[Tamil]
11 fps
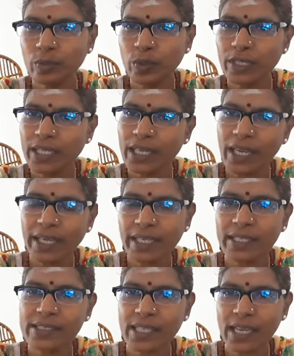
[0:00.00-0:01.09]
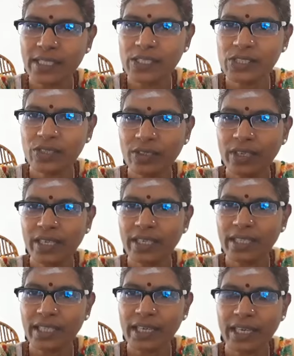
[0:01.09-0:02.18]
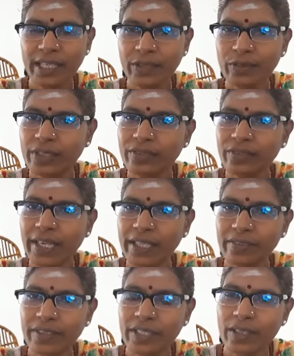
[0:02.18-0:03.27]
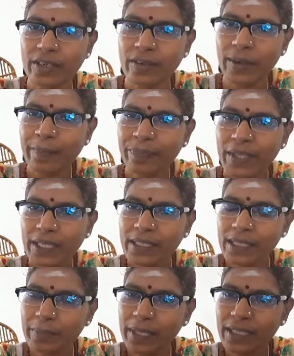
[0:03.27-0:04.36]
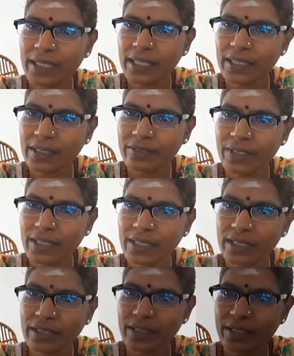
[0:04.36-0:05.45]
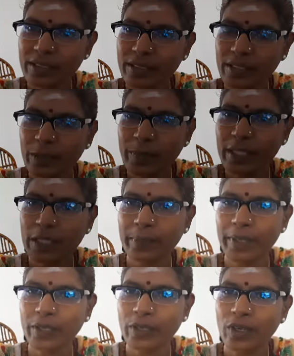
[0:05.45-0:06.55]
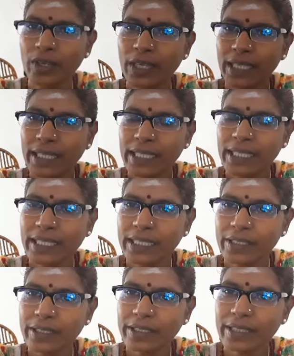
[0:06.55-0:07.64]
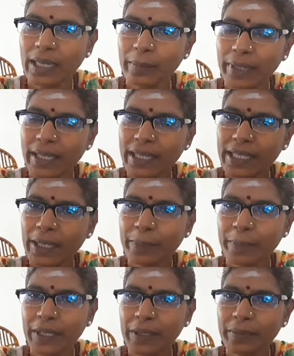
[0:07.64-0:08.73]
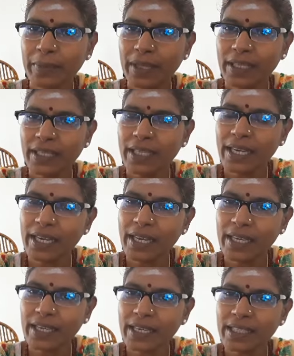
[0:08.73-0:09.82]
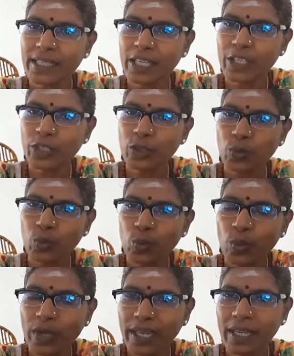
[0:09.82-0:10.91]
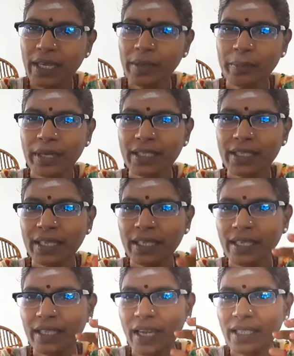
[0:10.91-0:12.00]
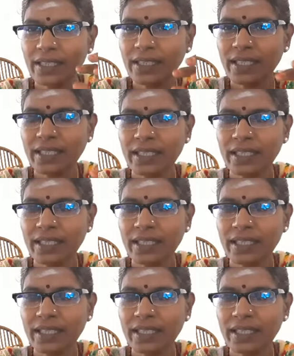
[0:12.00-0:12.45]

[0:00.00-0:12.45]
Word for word: ஒன்று காரியம் சாதிச்சுக்கிறோம் இல்லாட்டி அந்த கடையை விட்டு வெளியே வந்துடுறோம் இந்த மாதிரி இது வந்து இது மாதிரி பண்ணுறோம் நம்ம எப்பயுமே எல்லா இடத்துலையும் ஒரே மாதிரி அந்த